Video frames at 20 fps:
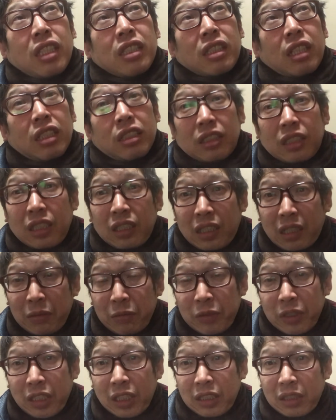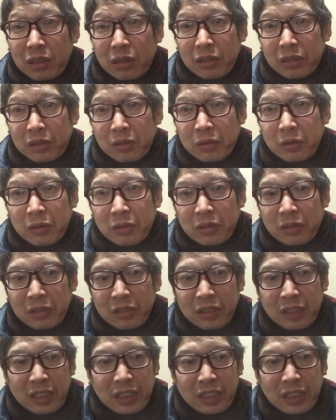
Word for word: 達成感みたいなのすごく